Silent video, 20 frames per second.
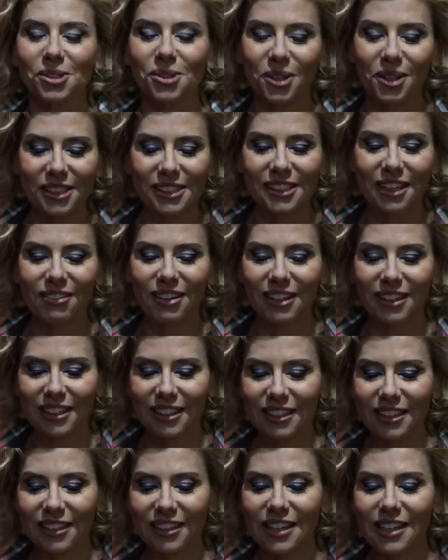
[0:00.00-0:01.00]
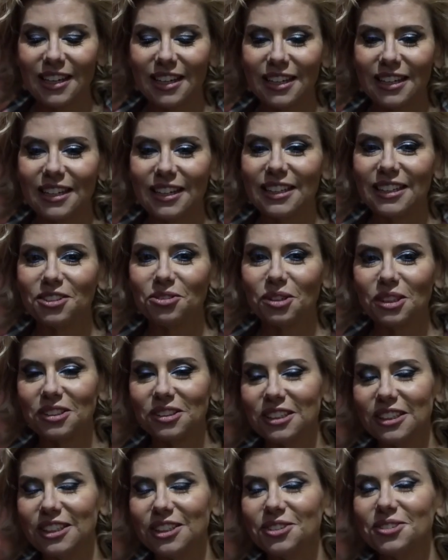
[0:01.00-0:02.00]
escola, estava aqui uh,
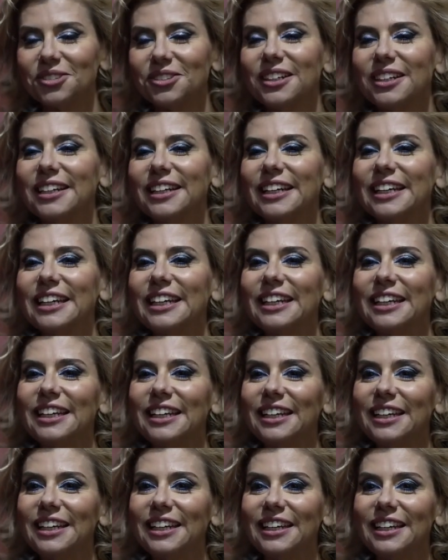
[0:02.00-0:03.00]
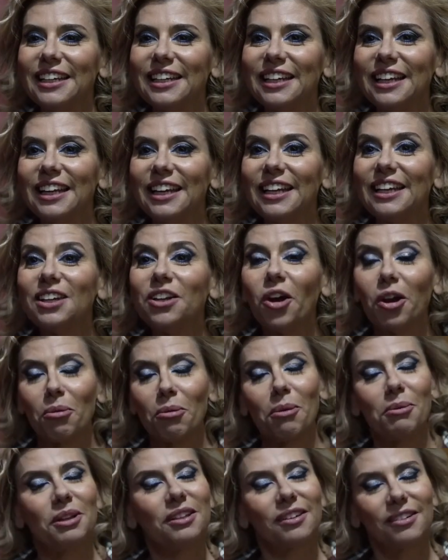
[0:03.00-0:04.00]
doentinho. E, e,
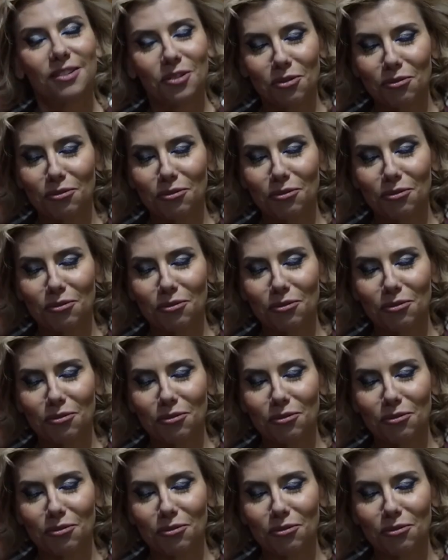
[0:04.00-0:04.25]
normalmente ele